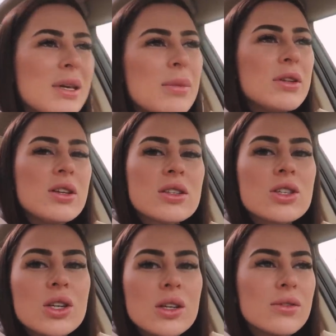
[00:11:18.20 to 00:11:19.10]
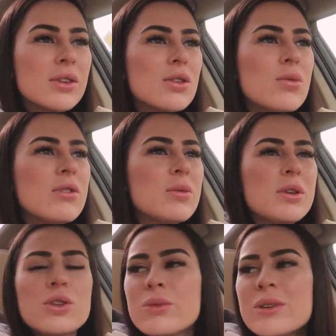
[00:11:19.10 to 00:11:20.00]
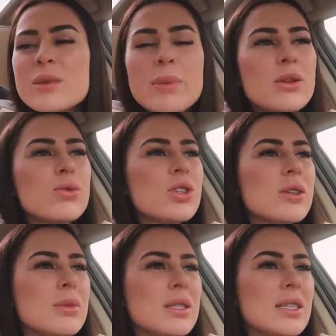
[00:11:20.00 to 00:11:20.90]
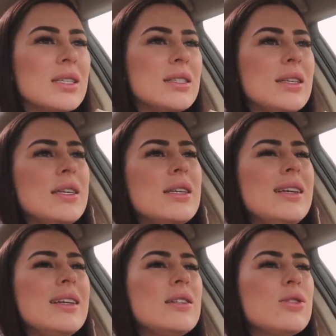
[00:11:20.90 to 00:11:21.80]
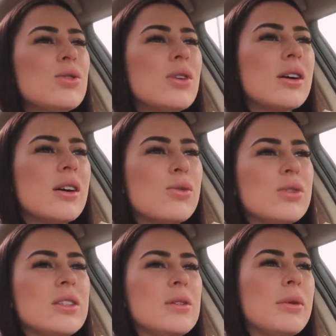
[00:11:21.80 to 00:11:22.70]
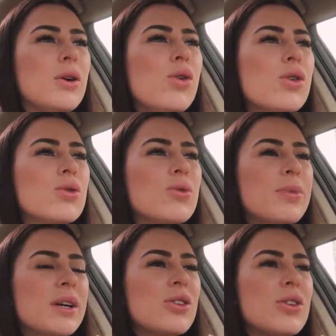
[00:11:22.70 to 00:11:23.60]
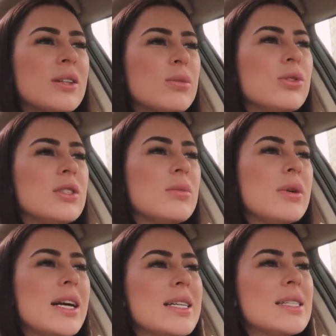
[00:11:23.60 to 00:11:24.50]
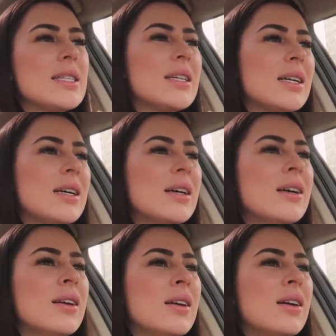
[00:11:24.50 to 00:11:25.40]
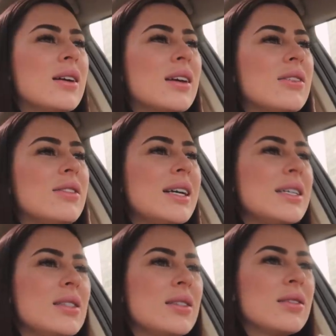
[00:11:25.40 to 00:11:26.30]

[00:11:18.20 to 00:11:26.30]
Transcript: Мне придется что-то выдумывать, придумывать с подушками, делать ей не лесенку, а какую-то типа горку, по которой она будет забираться на кровать,